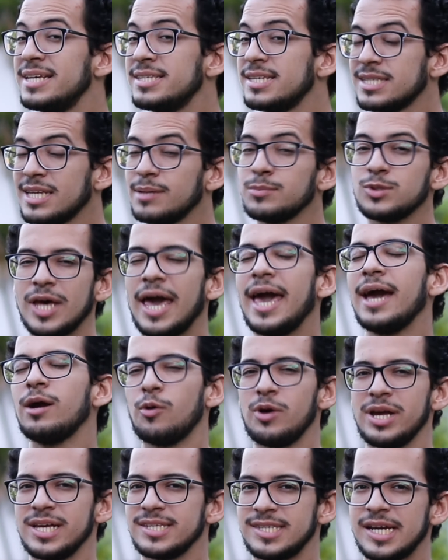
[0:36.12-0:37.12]
Precisamos
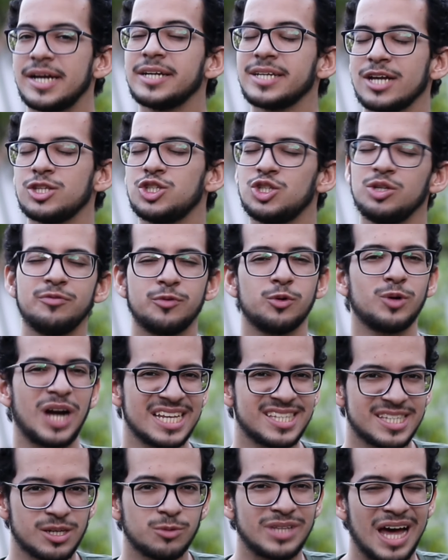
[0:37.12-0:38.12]
reconhecer que a
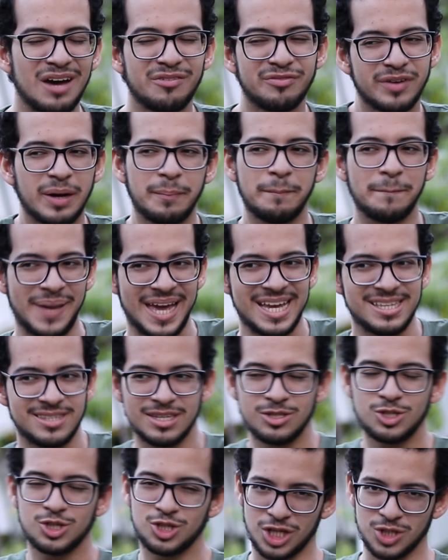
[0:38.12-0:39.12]
divulgação da
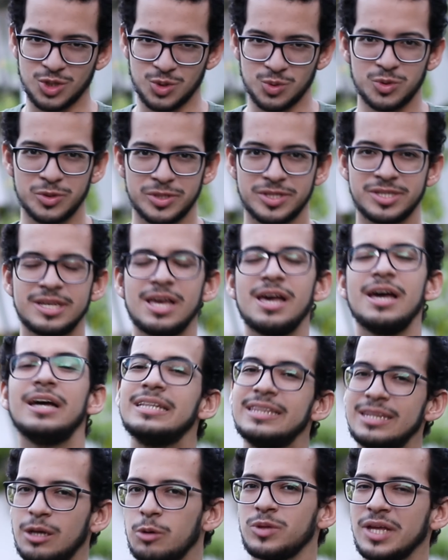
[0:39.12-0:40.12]
fanbase de Jesus
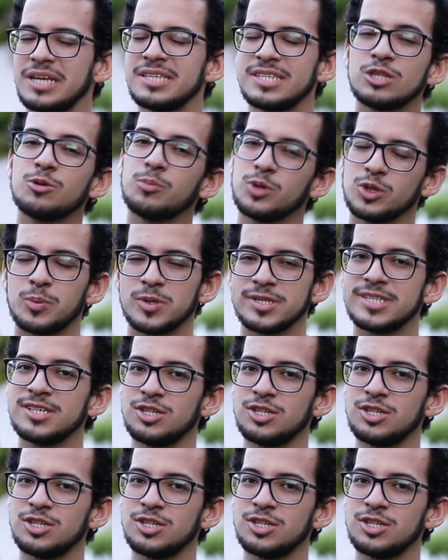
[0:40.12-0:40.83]
não tem sido muito